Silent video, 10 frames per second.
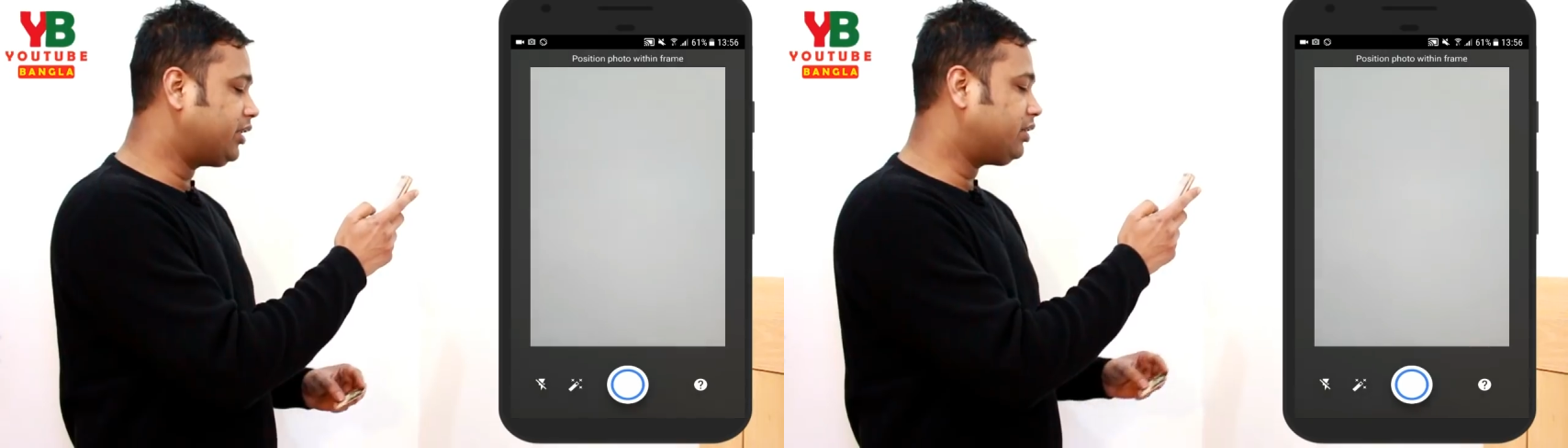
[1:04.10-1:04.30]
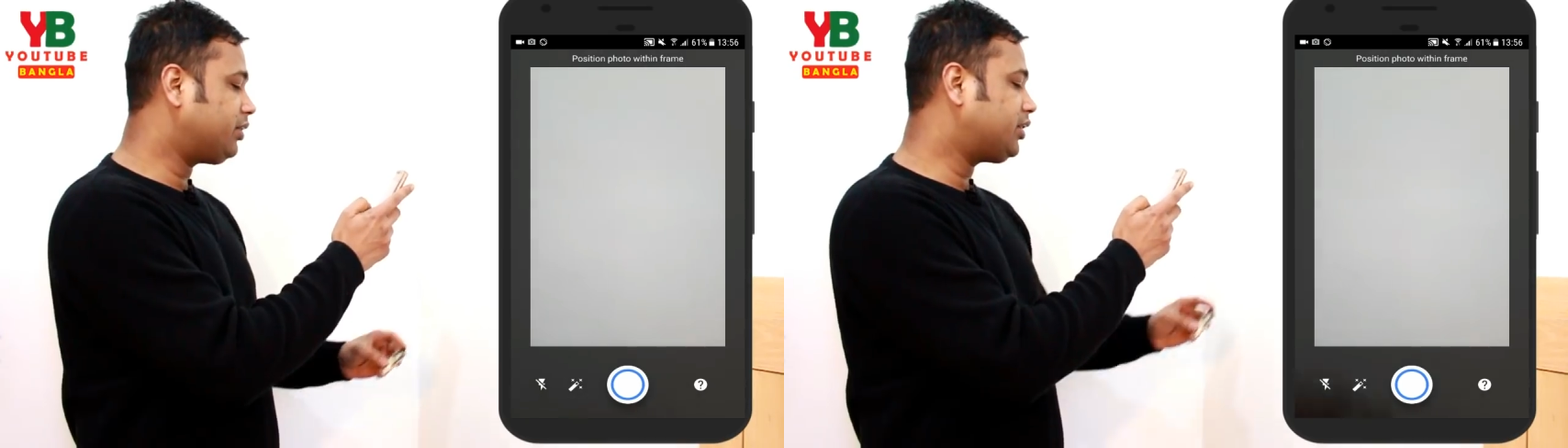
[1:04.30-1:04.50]

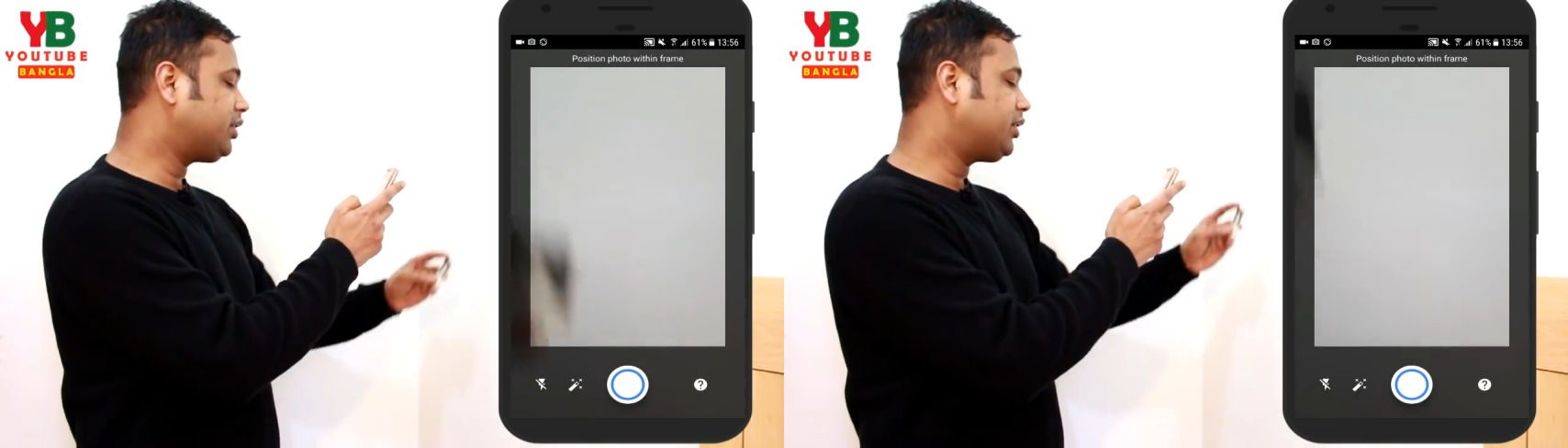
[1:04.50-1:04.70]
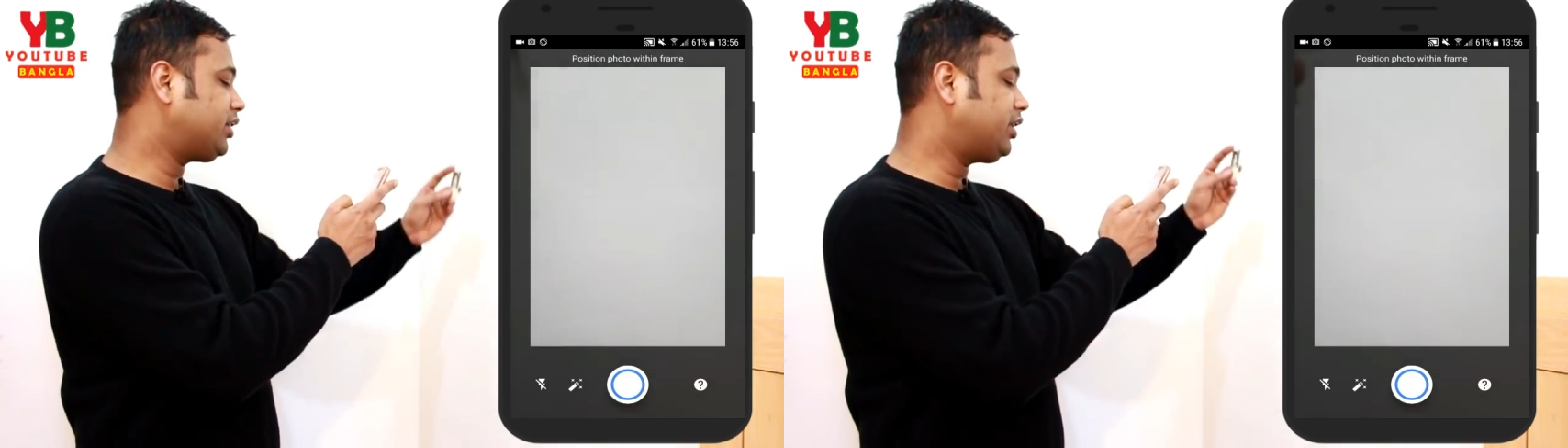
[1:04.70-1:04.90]
দেখতে
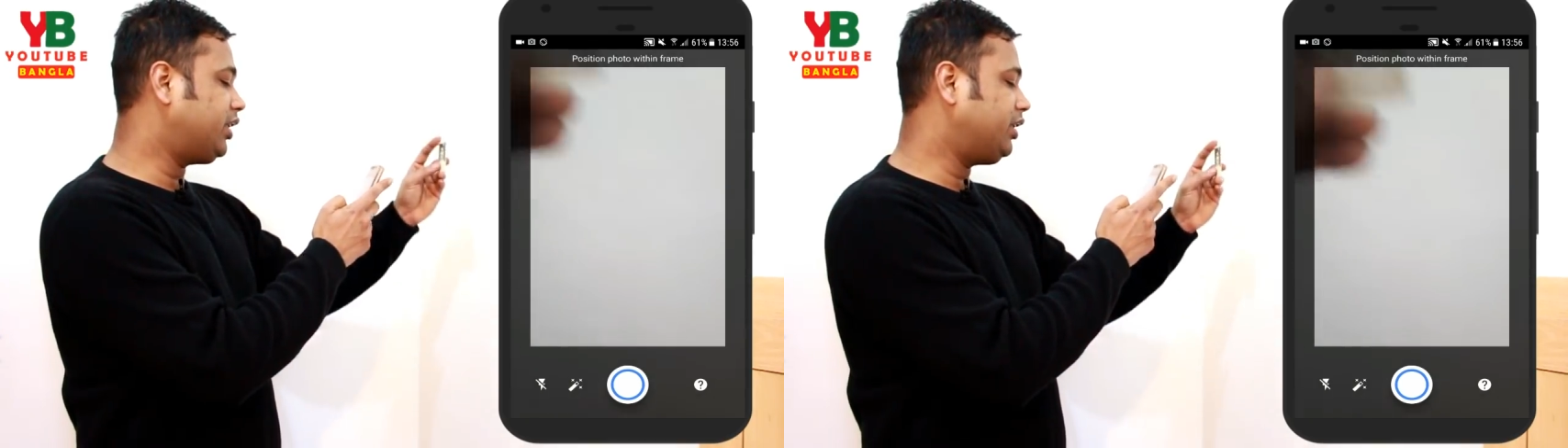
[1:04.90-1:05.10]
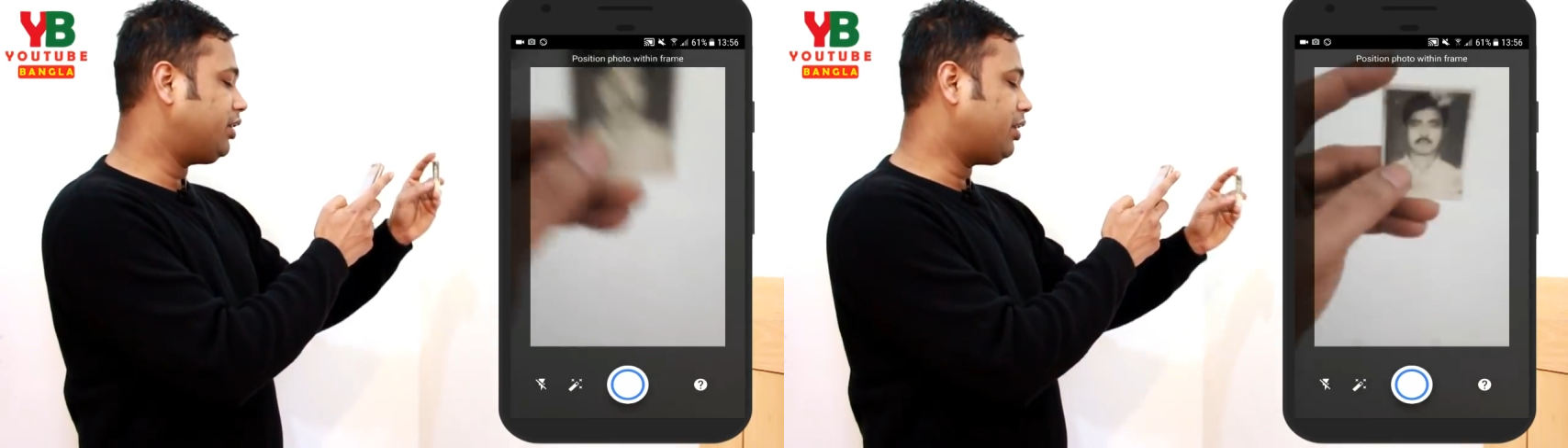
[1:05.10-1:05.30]
পাচ্ছেন যে
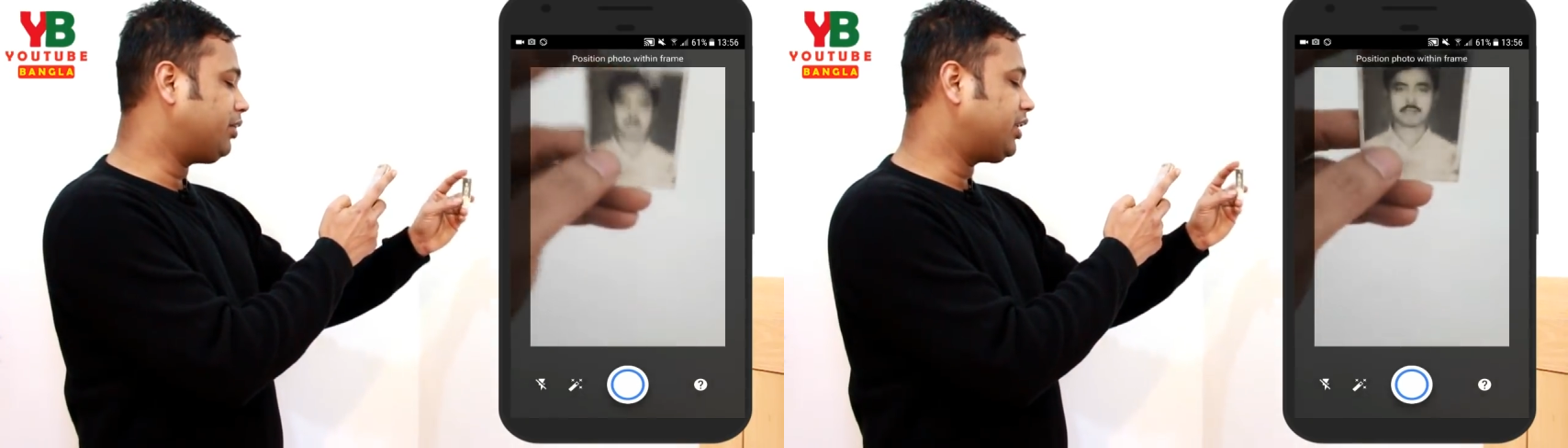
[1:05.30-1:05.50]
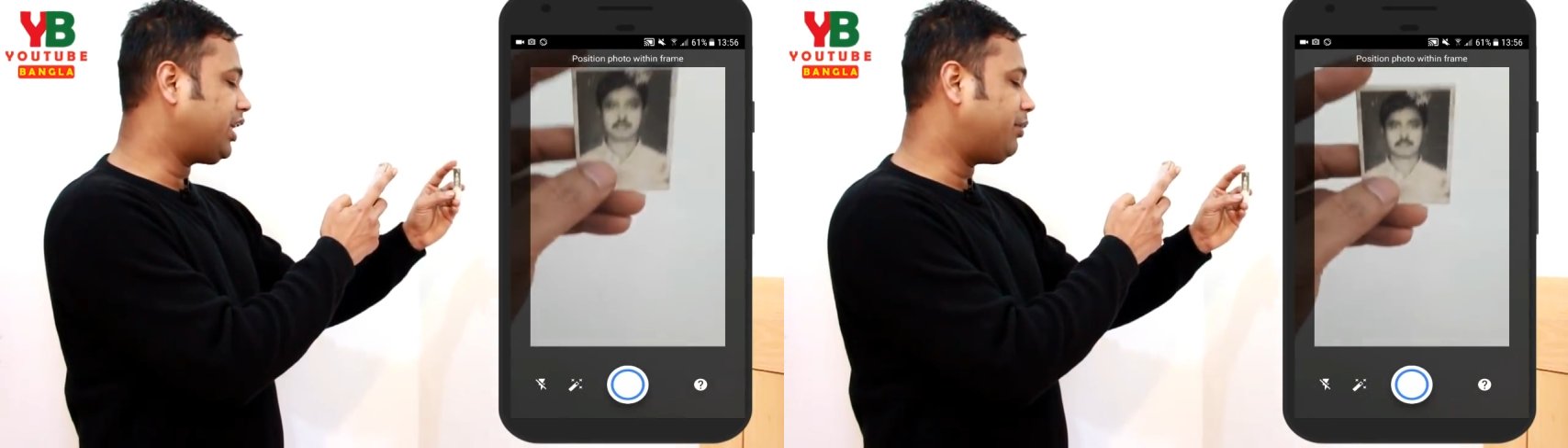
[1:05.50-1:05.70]

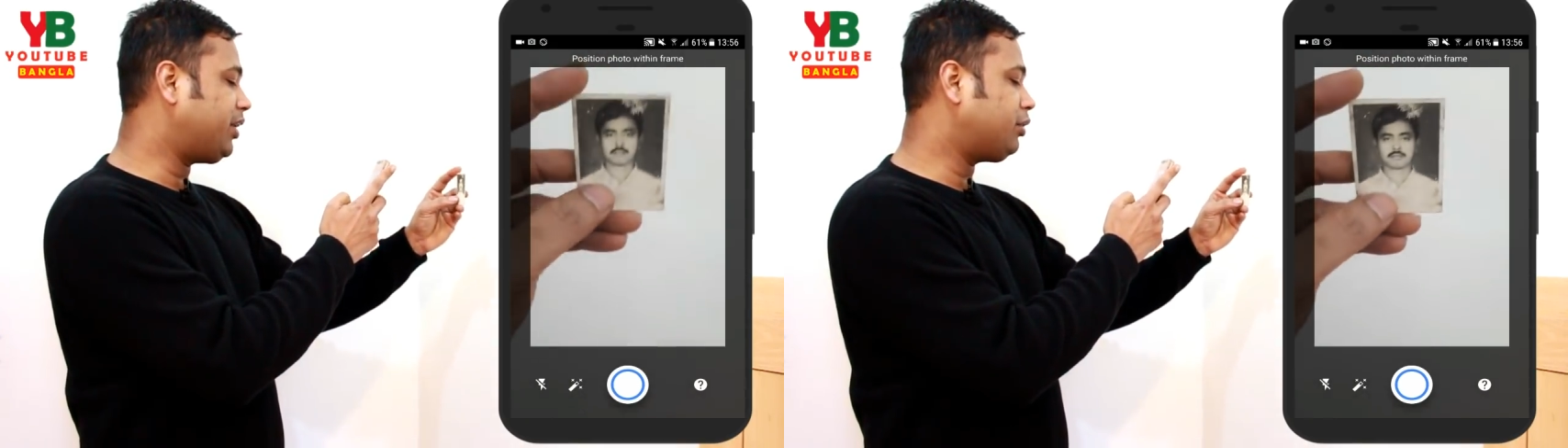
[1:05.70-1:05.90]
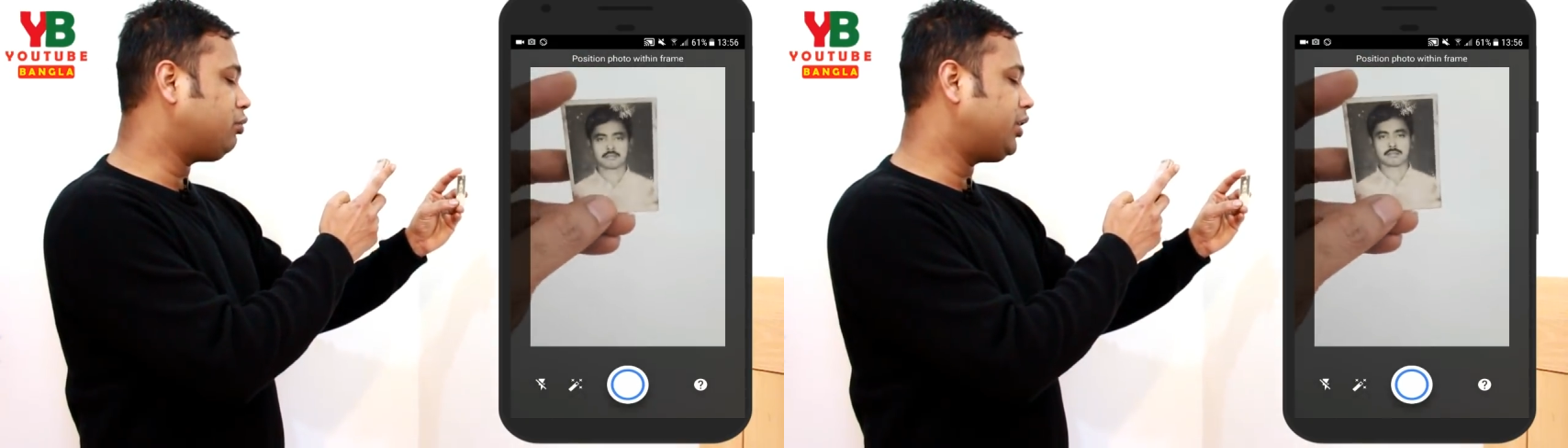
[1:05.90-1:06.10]
আমাদের
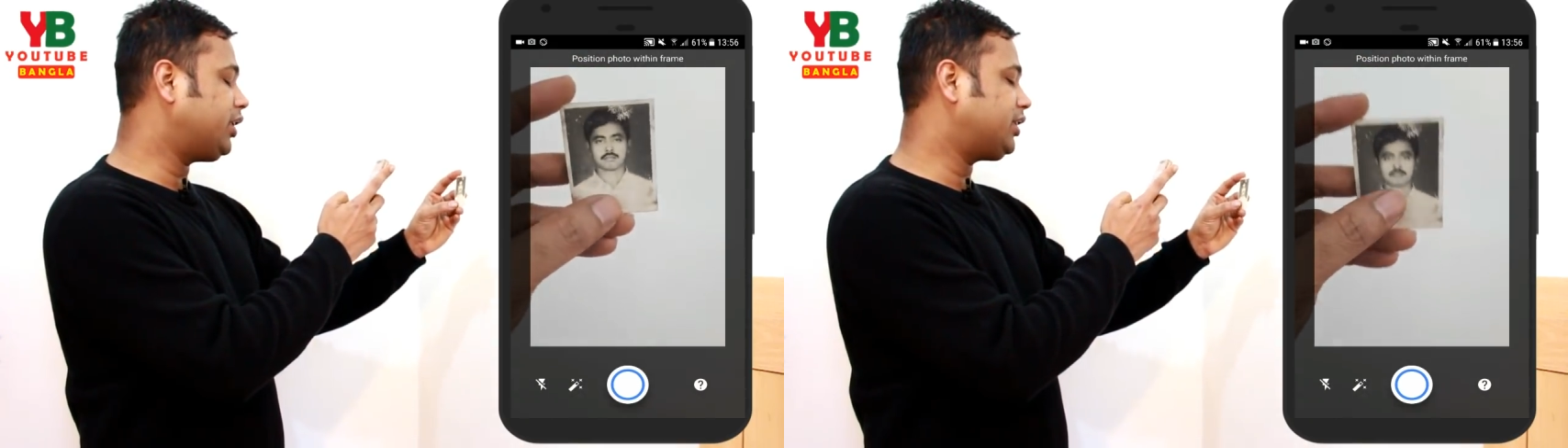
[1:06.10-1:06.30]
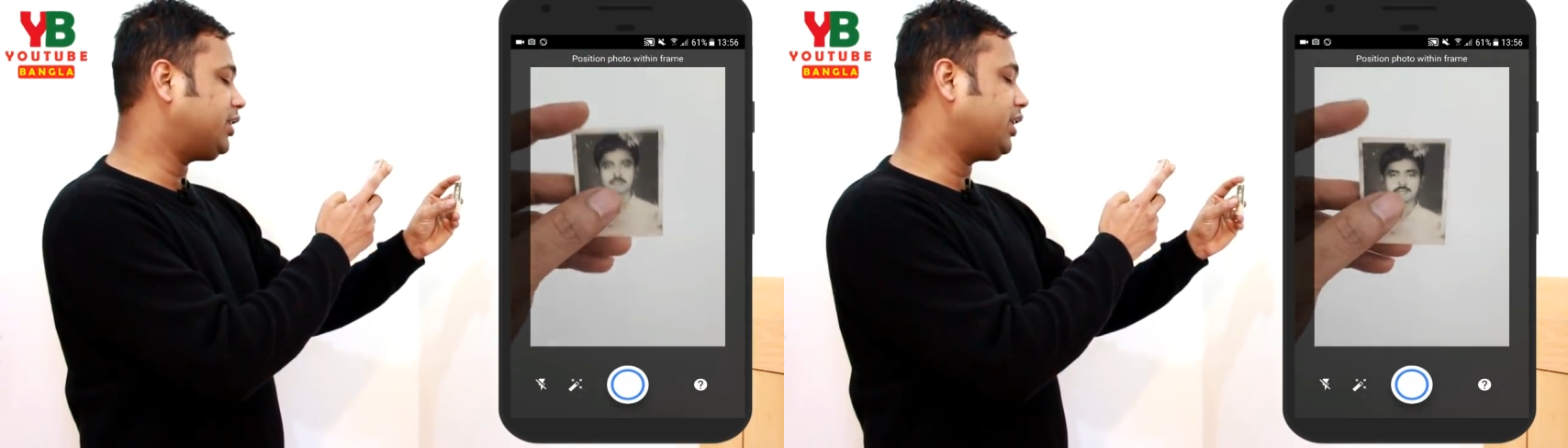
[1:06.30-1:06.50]
ক্যামেরা খুলে
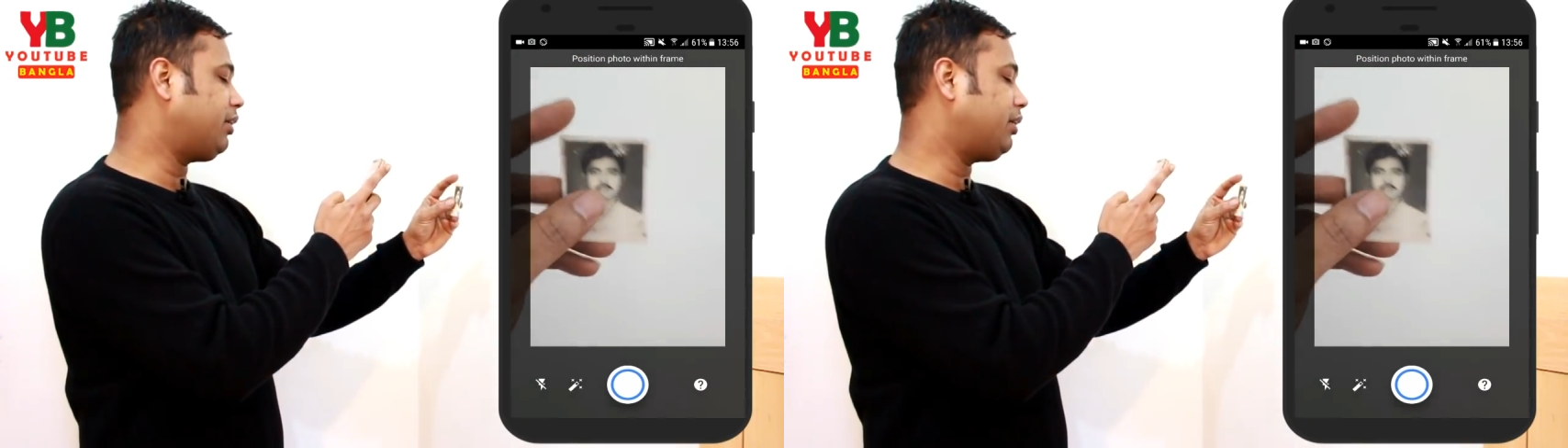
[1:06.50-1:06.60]
গেছে